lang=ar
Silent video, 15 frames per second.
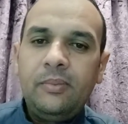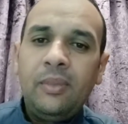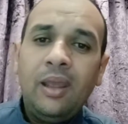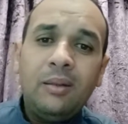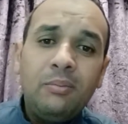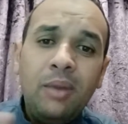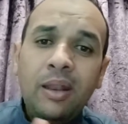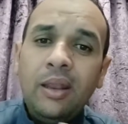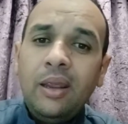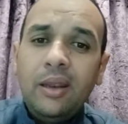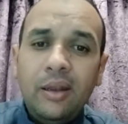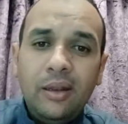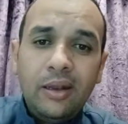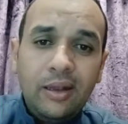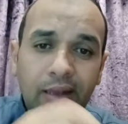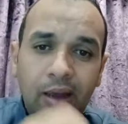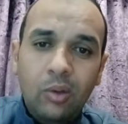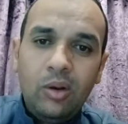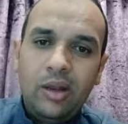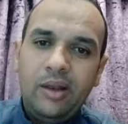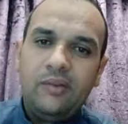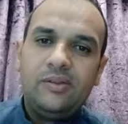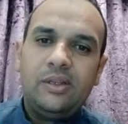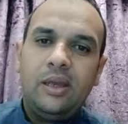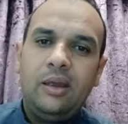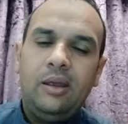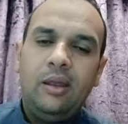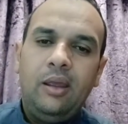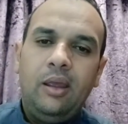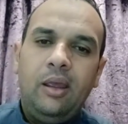أتمنى إن الدولة نفسها
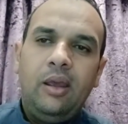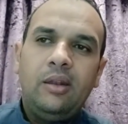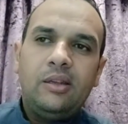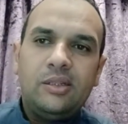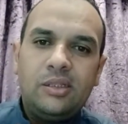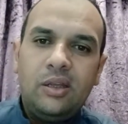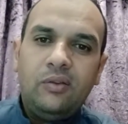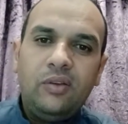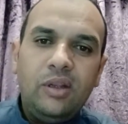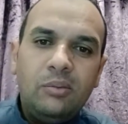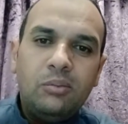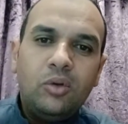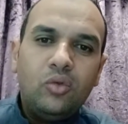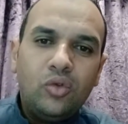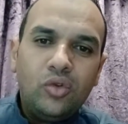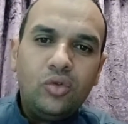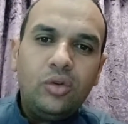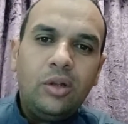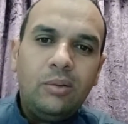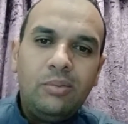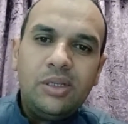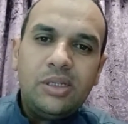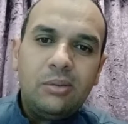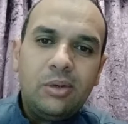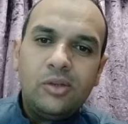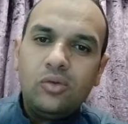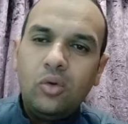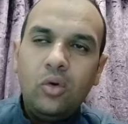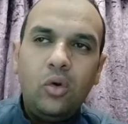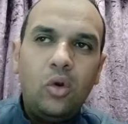تستفيد من وجود البي سي بيز
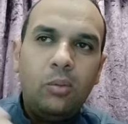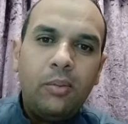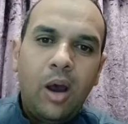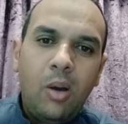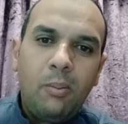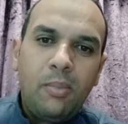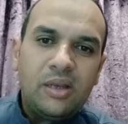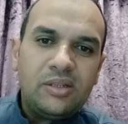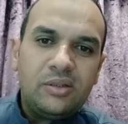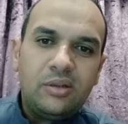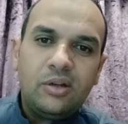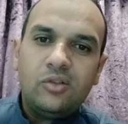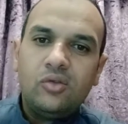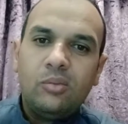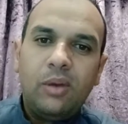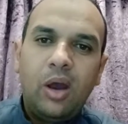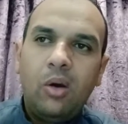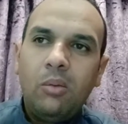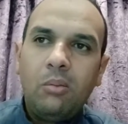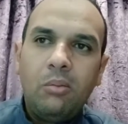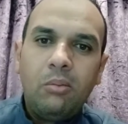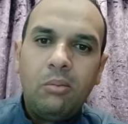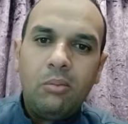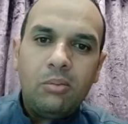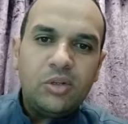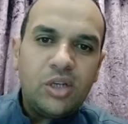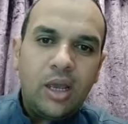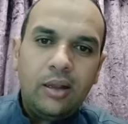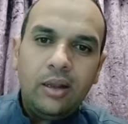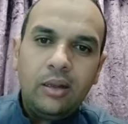وكلهم معهم ماسترز ومعهم
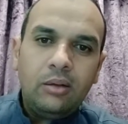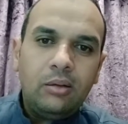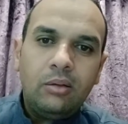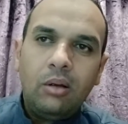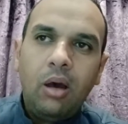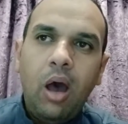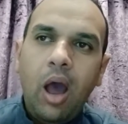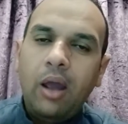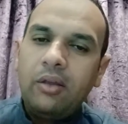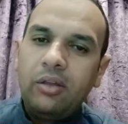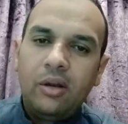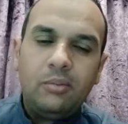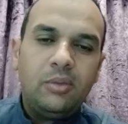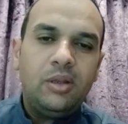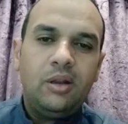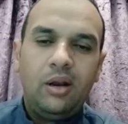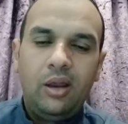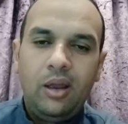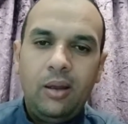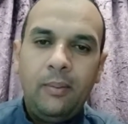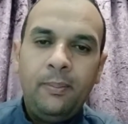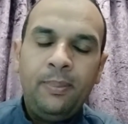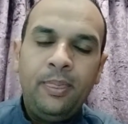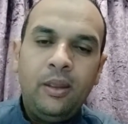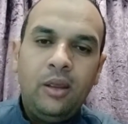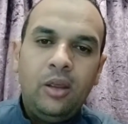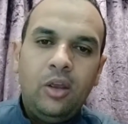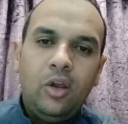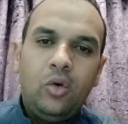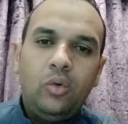شهادات أكثر من رائعة
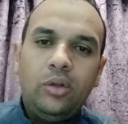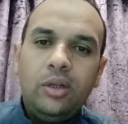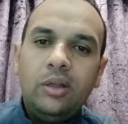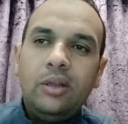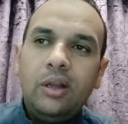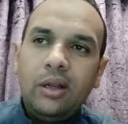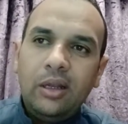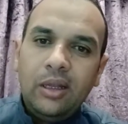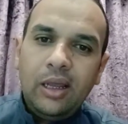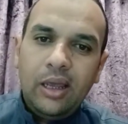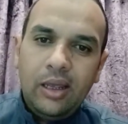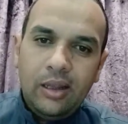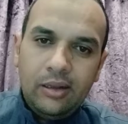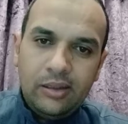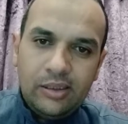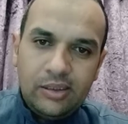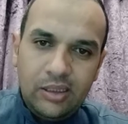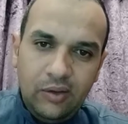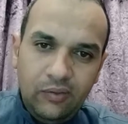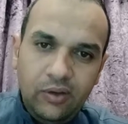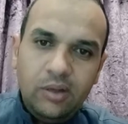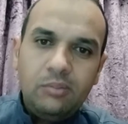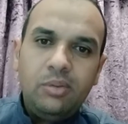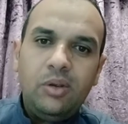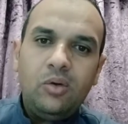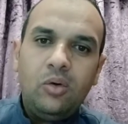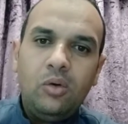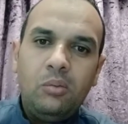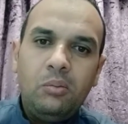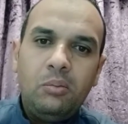وتقدر إنها تستفيد
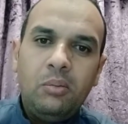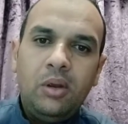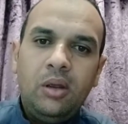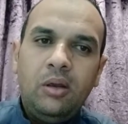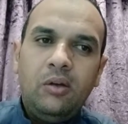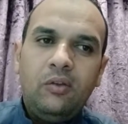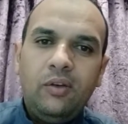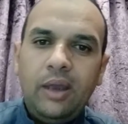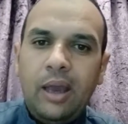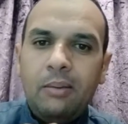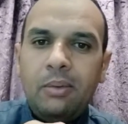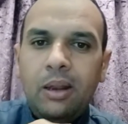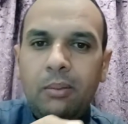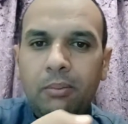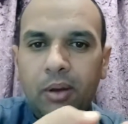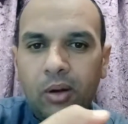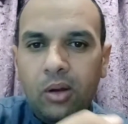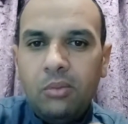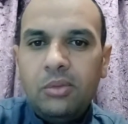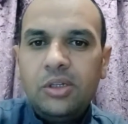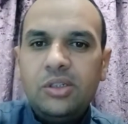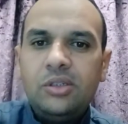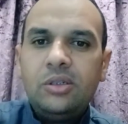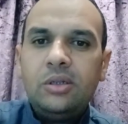بيهم في عمل برامج